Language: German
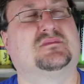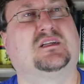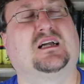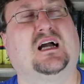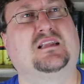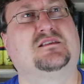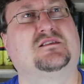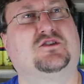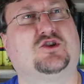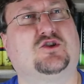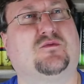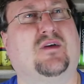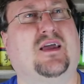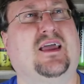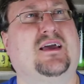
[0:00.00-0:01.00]
ganz
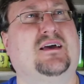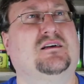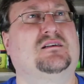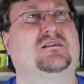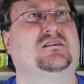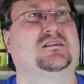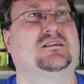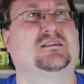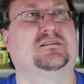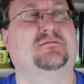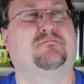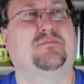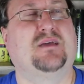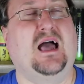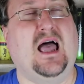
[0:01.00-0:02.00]
schwer
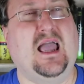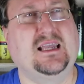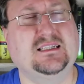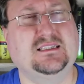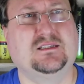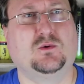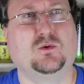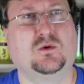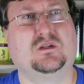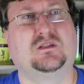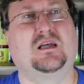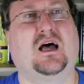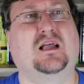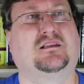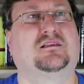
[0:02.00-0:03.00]

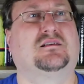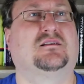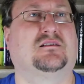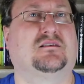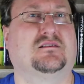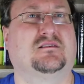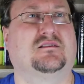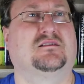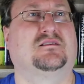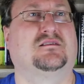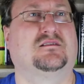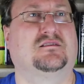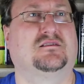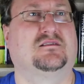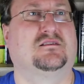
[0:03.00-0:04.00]
beeindruckt hat.
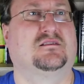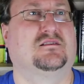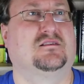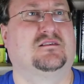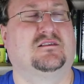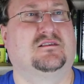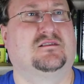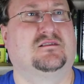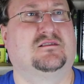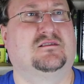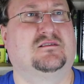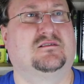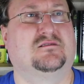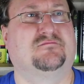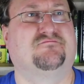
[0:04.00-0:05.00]
Äh,
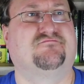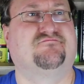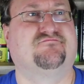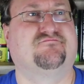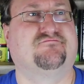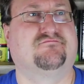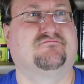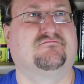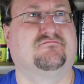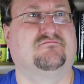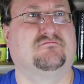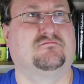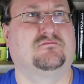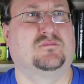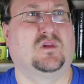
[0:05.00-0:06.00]
ähm,
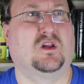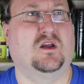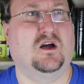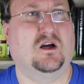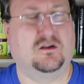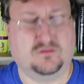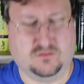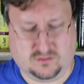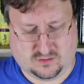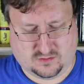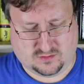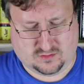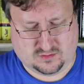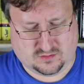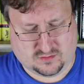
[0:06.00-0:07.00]
ja, und
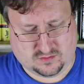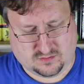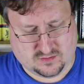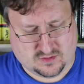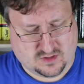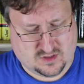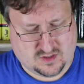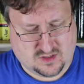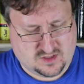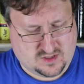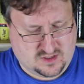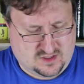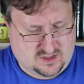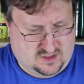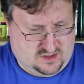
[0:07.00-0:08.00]
äh,
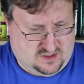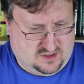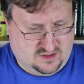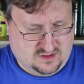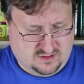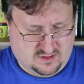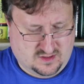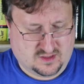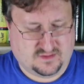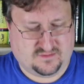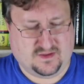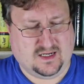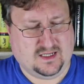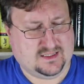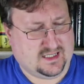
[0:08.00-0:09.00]
äh,
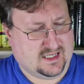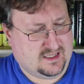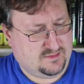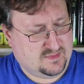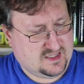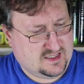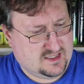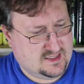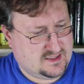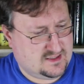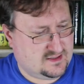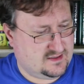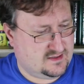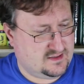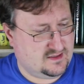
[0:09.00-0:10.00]
das war
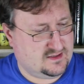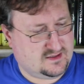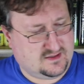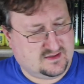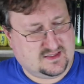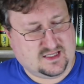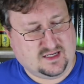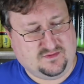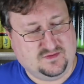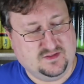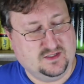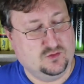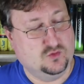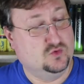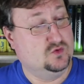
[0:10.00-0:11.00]
damals äh,
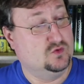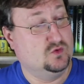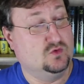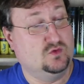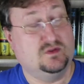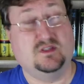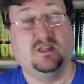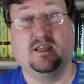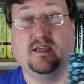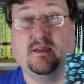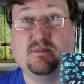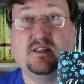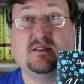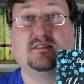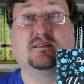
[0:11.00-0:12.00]
Daphne Unruhs
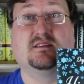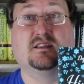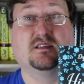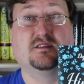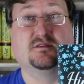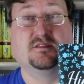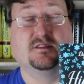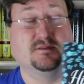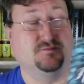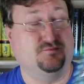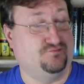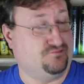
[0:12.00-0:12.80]
Himmelstiefe.